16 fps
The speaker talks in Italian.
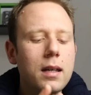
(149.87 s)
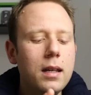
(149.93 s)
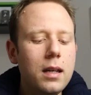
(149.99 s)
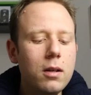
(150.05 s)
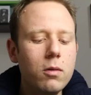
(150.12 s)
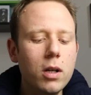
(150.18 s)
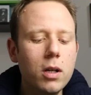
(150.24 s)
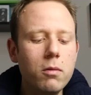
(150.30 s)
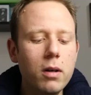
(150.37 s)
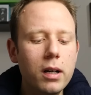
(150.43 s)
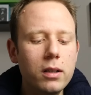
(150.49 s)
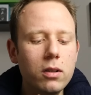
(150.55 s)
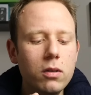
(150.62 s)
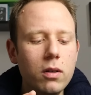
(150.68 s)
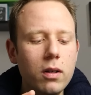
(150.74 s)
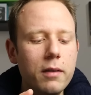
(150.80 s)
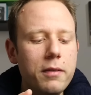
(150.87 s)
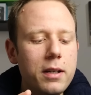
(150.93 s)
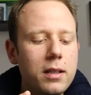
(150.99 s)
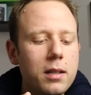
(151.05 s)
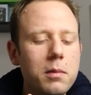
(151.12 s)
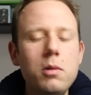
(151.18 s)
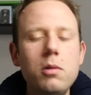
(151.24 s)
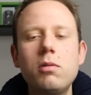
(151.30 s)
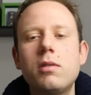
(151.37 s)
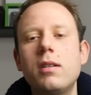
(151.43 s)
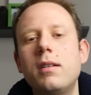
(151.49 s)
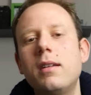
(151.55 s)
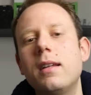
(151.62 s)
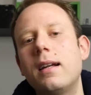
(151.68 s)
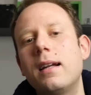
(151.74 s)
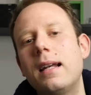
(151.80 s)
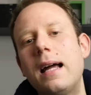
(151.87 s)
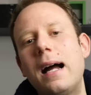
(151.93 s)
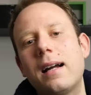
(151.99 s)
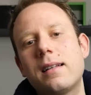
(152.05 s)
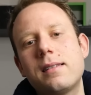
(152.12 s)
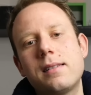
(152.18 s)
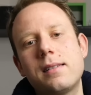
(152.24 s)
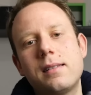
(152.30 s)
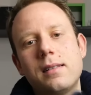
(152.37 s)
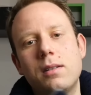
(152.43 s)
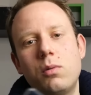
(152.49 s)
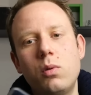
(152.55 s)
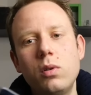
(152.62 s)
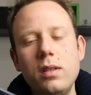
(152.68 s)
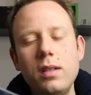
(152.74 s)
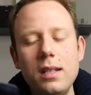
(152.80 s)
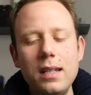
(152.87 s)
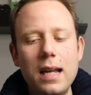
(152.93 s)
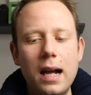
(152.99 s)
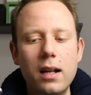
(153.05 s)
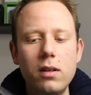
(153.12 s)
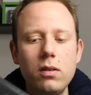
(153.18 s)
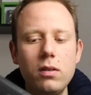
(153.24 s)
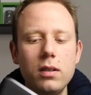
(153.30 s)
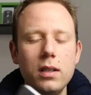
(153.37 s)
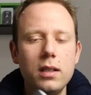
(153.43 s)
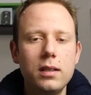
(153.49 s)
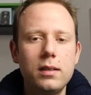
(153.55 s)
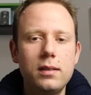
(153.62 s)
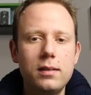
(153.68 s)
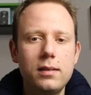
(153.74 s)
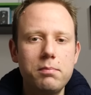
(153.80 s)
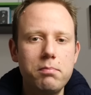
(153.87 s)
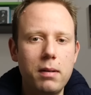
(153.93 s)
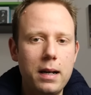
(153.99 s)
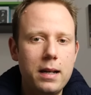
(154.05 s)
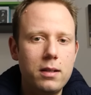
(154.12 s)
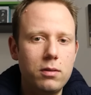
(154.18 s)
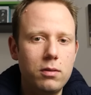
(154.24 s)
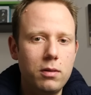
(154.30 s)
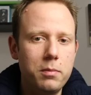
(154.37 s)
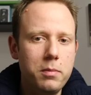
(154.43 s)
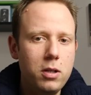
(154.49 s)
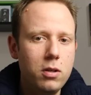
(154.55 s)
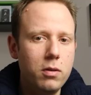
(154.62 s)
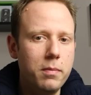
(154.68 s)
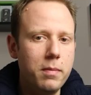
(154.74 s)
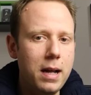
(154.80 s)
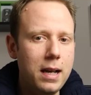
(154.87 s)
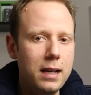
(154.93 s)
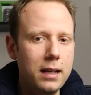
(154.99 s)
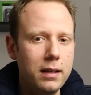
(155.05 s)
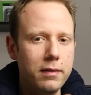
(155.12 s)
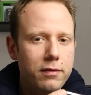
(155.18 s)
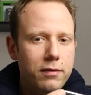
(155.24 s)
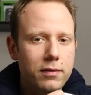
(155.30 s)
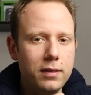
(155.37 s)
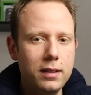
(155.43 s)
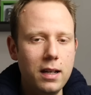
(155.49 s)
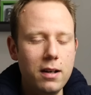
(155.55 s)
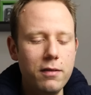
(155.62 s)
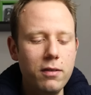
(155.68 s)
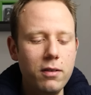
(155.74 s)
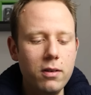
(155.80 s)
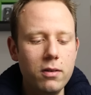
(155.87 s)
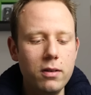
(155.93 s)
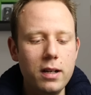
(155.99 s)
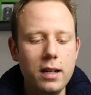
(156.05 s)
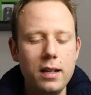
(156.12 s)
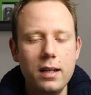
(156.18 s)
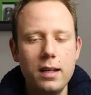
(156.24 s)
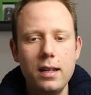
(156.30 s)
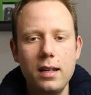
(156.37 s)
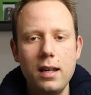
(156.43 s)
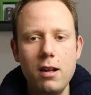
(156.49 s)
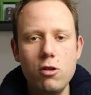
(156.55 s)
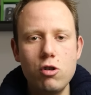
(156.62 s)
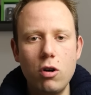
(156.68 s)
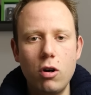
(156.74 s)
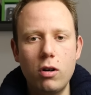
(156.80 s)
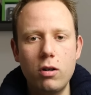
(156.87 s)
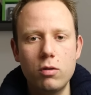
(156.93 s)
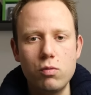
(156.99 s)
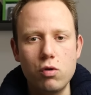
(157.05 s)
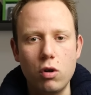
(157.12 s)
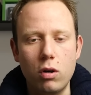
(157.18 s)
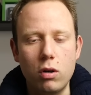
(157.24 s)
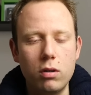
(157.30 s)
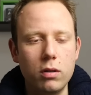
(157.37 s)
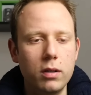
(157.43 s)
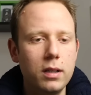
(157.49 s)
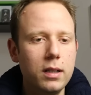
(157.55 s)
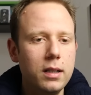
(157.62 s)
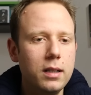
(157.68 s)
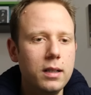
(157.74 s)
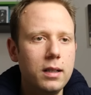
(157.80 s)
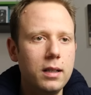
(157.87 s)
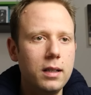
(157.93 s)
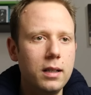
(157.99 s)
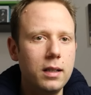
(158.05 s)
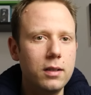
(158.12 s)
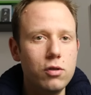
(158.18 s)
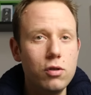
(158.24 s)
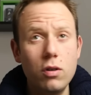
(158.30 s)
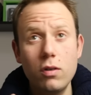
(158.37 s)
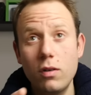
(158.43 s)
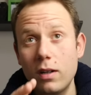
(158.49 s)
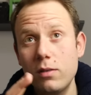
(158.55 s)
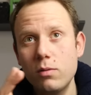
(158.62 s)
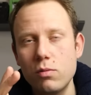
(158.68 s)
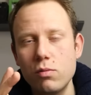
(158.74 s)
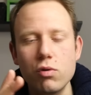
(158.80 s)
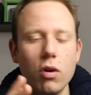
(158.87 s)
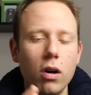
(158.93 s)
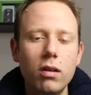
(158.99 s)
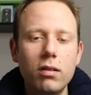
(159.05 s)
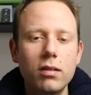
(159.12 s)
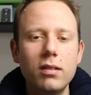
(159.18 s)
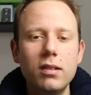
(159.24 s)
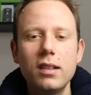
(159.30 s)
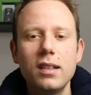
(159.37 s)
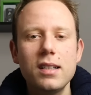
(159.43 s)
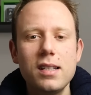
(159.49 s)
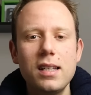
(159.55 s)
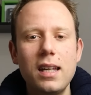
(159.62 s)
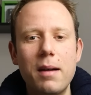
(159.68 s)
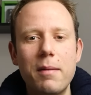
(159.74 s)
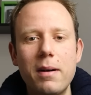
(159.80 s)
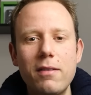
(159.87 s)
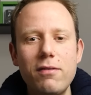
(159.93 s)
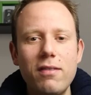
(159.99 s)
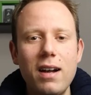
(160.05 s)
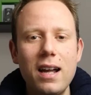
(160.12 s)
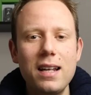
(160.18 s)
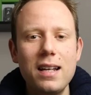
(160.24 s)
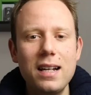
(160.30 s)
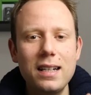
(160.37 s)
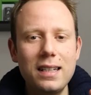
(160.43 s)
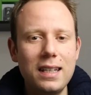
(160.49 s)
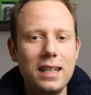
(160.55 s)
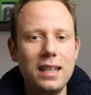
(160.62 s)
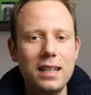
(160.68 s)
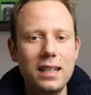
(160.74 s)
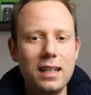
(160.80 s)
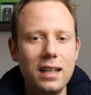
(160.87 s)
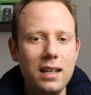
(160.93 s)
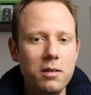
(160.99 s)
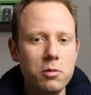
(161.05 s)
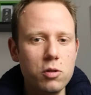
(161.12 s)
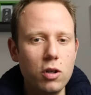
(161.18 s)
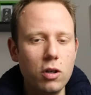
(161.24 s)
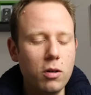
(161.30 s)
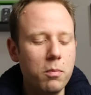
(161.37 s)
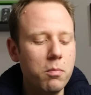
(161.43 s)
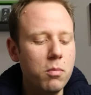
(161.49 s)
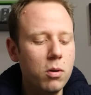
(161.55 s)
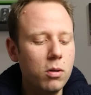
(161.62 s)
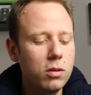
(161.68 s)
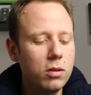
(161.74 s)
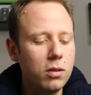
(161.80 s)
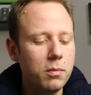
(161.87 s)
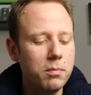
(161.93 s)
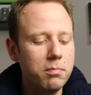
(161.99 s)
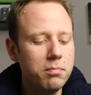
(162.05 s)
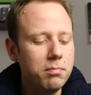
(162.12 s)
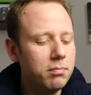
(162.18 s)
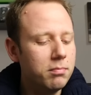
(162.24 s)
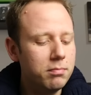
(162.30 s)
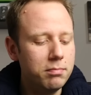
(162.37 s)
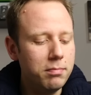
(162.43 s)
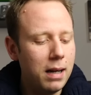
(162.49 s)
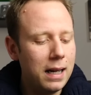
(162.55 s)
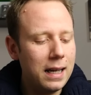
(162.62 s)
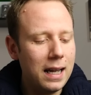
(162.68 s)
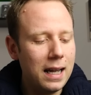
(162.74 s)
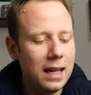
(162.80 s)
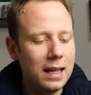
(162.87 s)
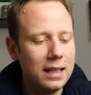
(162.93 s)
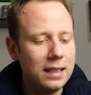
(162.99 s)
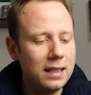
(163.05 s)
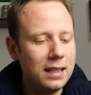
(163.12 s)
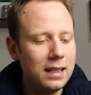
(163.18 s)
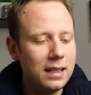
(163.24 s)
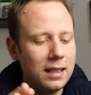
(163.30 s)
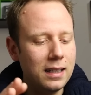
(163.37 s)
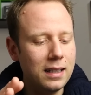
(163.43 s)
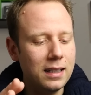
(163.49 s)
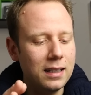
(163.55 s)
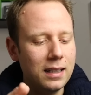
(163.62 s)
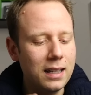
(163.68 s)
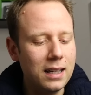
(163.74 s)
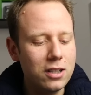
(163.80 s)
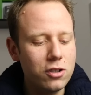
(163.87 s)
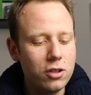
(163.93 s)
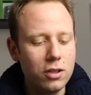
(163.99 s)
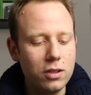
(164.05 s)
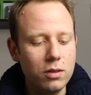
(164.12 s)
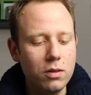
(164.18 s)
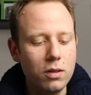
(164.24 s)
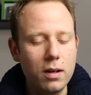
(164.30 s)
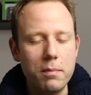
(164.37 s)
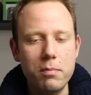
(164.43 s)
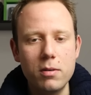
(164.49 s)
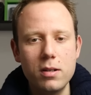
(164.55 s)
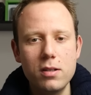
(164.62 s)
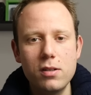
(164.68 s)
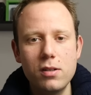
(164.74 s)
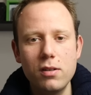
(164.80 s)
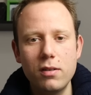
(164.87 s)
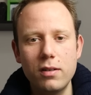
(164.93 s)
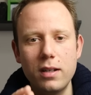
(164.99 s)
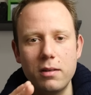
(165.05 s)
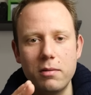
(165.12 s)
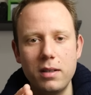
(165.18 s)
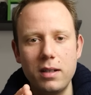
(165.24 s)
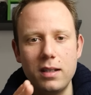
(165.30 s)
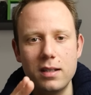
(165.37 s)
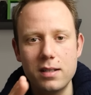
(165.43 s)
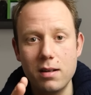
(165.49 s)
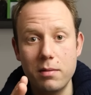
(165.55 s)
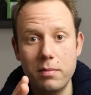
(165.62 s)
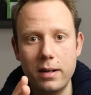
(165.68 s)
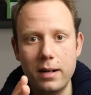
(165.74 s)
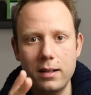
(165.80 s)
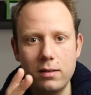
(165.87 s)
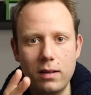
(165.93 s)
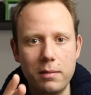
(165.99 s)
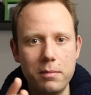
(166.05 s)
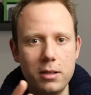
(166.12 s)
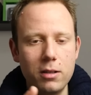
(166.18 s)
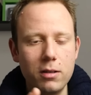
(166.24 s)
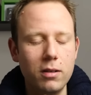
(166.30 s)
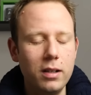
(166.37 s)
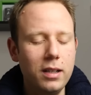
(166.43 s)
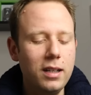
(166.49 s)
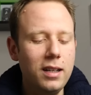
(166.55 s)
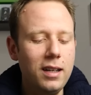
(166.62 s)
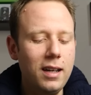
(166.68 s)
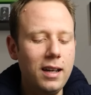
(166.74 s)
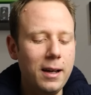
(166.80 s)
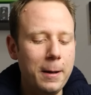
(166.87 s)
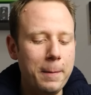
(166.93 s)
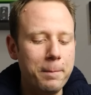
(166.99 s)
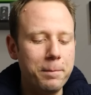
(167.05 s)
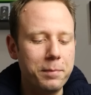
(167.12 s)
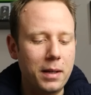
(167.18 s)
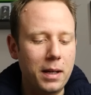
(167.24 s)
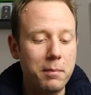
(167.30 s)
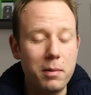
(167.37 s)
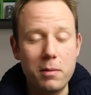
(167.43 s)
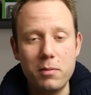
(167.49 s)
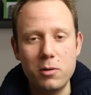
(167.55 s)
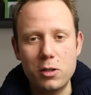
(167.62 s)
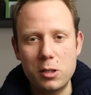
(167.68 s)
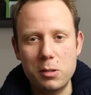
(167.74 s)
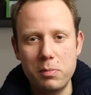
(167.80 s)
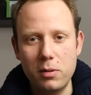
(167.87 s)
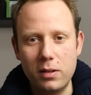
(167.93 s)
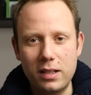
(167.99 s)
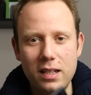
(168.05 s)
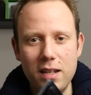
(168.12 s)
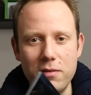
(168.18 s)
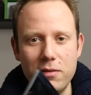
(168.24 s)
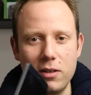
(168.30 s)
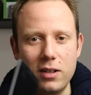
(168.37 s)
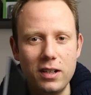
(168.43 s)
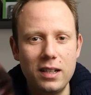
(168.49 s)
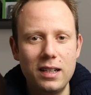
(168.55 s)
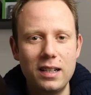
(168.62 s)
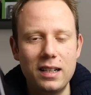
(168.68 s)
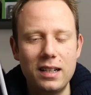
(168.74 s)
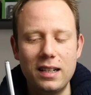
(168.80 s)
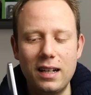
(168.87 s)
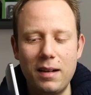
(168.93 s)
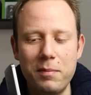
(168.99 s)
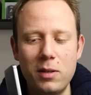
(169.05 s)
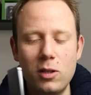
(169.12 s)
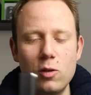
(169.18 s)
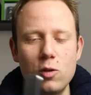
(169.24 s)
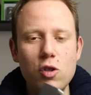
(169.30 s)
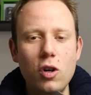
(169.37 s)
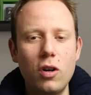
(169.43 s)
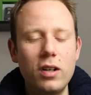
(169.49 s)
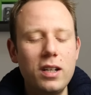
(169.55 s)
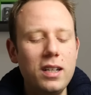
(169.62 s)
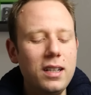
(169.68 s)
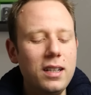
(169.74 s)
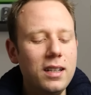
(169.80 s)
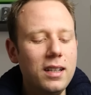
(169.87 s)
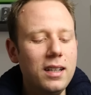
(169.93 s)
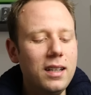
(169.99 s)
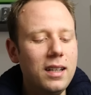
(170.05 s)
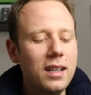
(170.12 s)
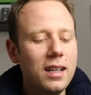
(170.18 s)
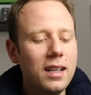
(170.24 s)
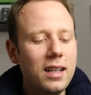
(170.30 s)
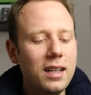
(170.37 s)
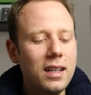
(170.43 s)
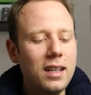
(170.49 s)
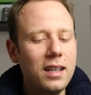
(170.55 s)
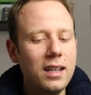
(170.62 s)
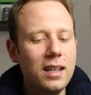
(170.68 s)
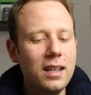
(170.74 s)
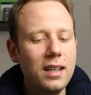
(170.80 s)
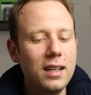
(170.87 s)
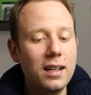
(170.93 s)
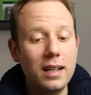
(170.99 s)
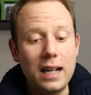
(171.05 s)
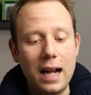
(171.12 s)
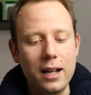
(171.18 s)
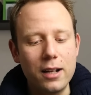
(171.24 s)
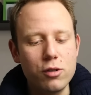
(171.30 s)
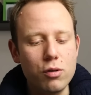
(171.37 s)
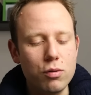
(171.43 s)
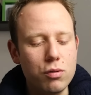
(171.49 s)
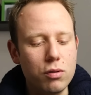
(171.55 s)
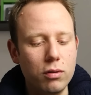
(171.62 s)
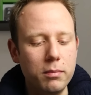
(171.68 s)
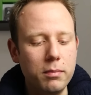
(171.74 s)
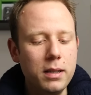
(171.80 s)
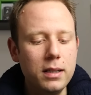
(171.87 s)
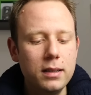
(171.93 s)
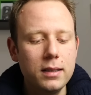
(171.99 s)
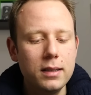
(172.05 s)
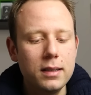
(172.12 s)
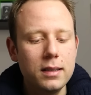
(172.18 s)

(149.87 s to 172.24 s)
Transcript: in quel quarto d'ora, 20 minuti di relax quotidiano, prendo il mio bel telefonone e gioco a un gioco. Eh, gioco ad un gioco. Si chiama Final Kick, è un gioco molto banale di calci di rigore e punizioni, quindi stiamo parlando di ambito ehm, proprio sportivo, eh, ambito giochi e a calcio insomma.